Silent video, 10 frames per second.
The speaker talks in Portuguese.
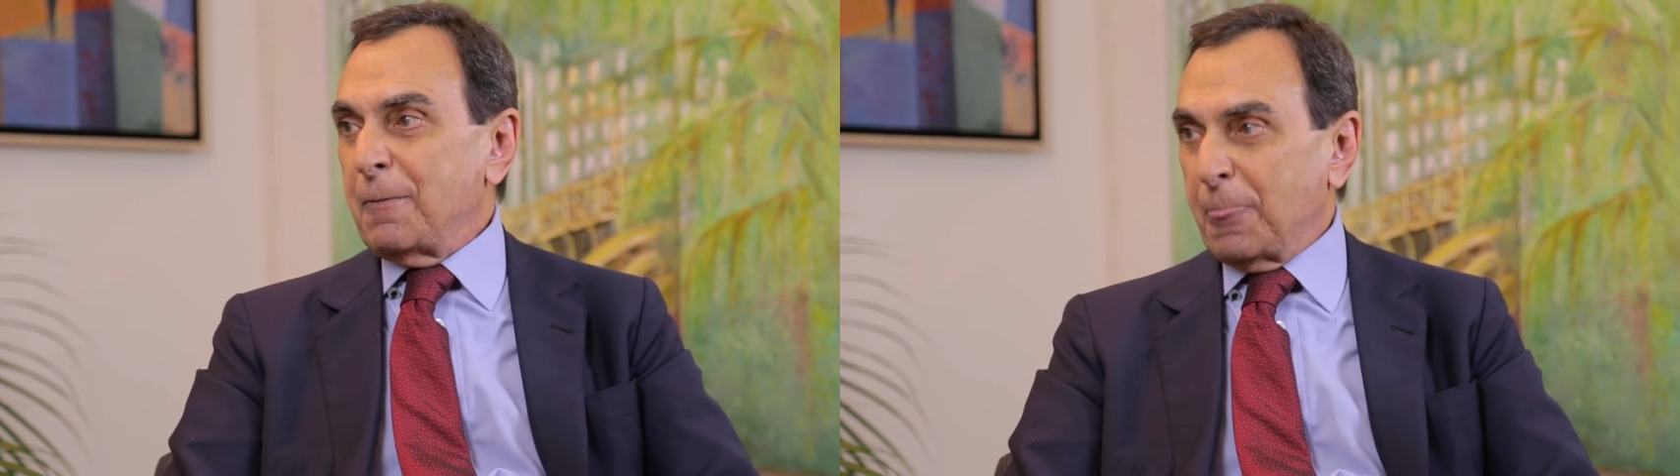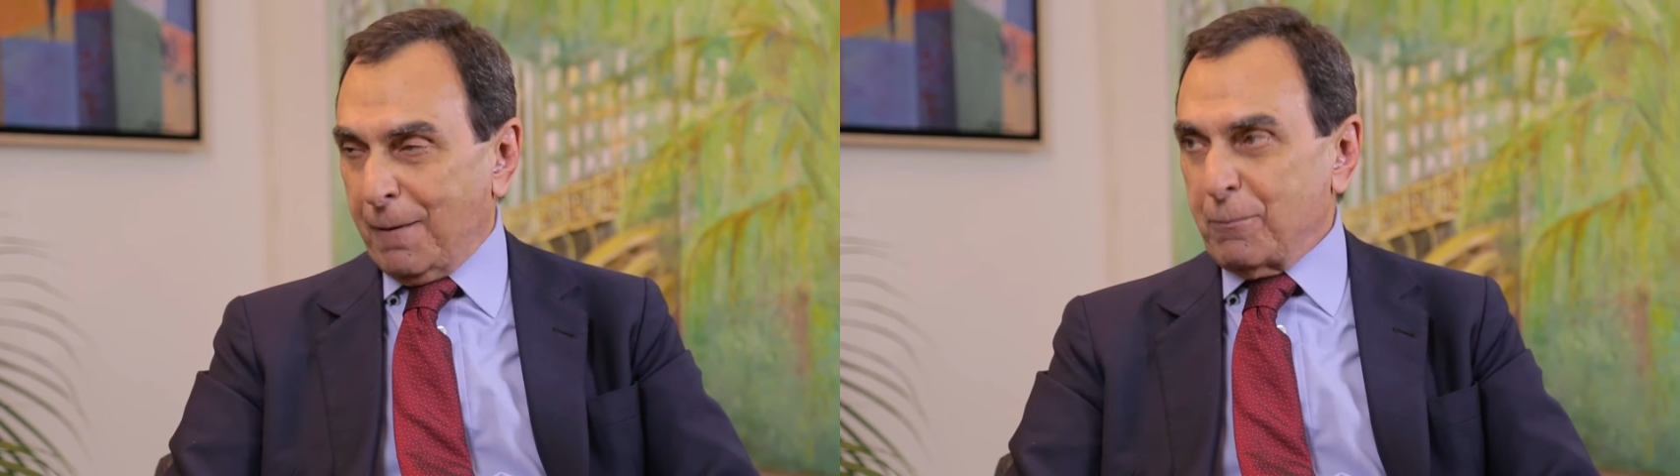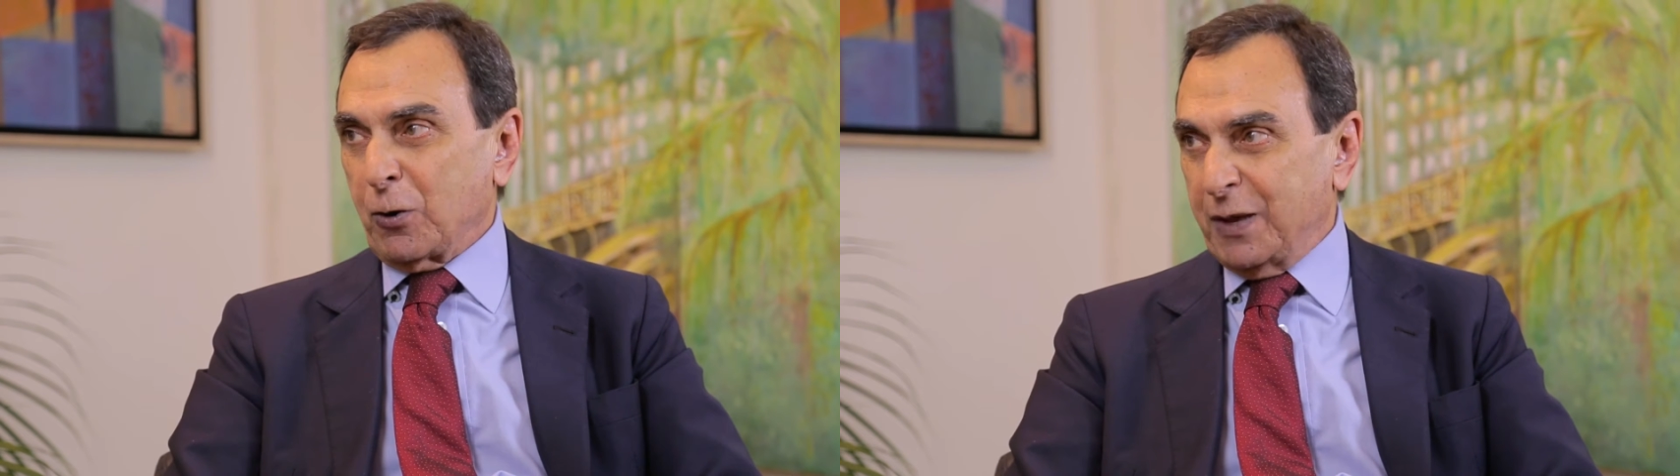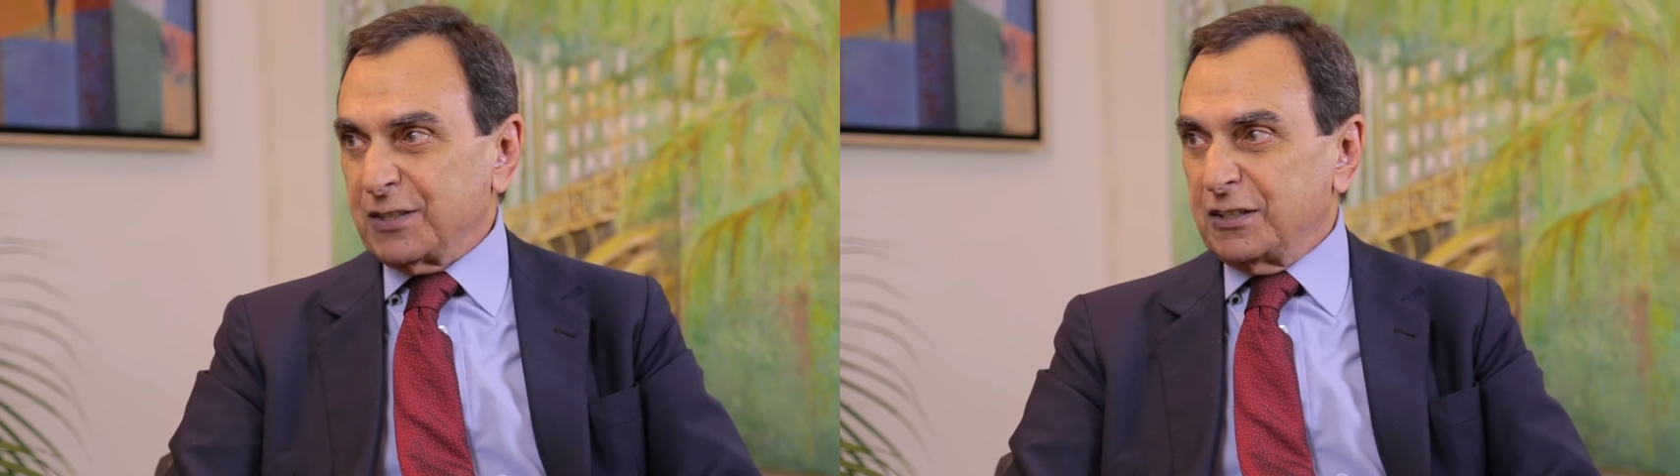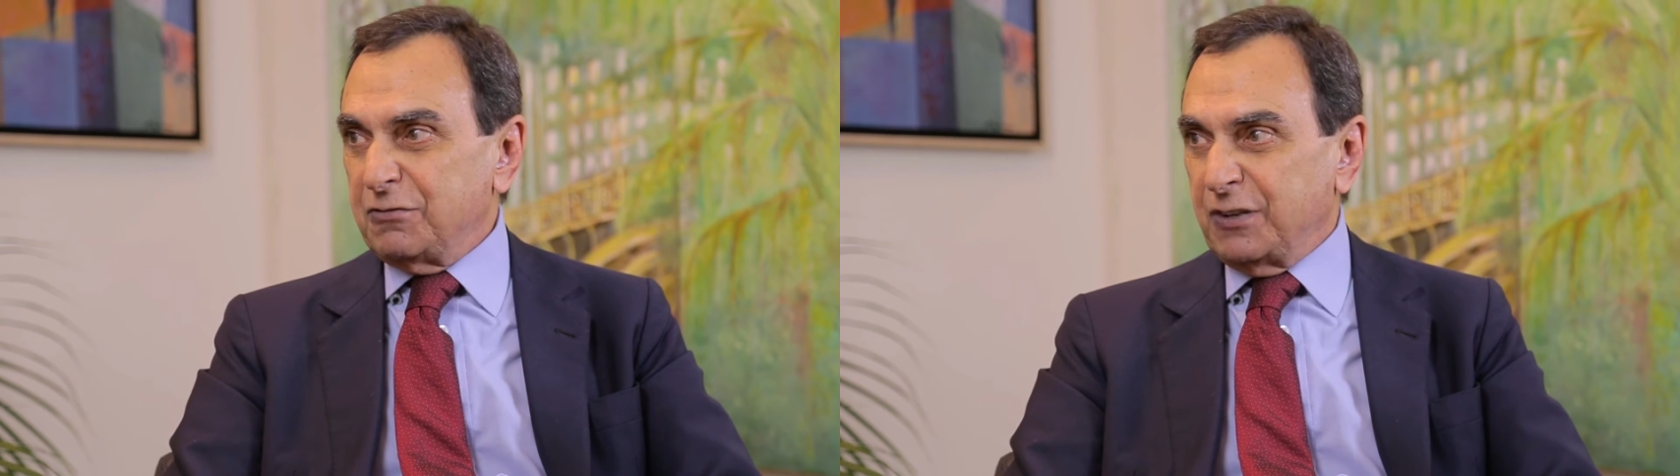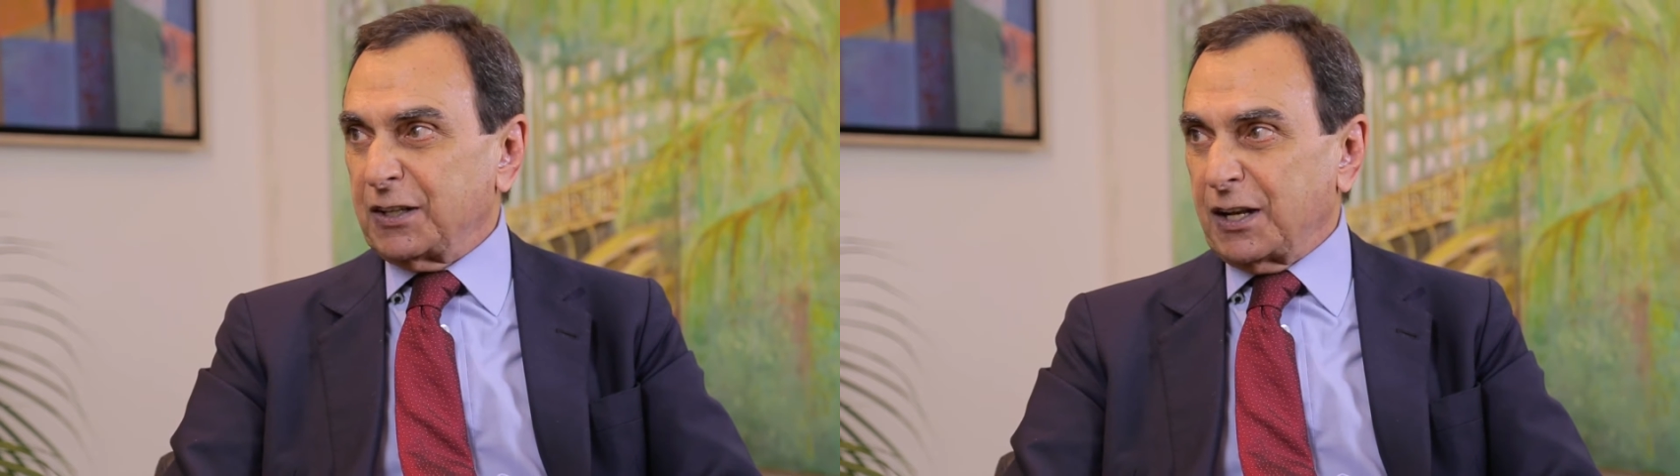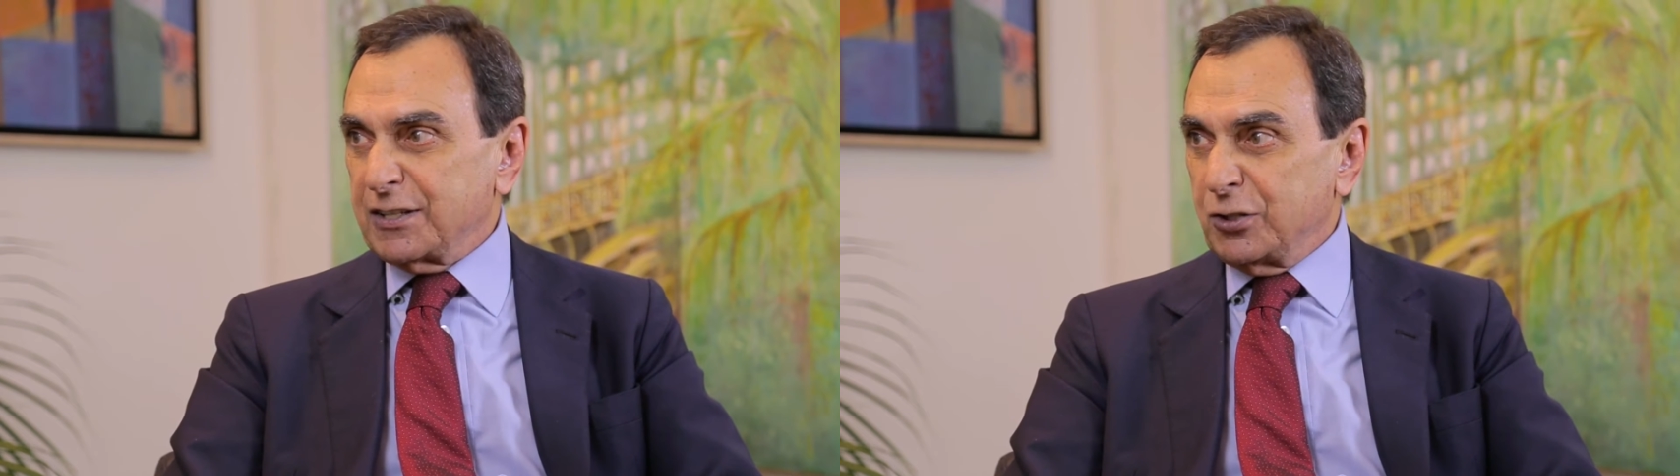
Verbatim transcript: da promessa de venda nas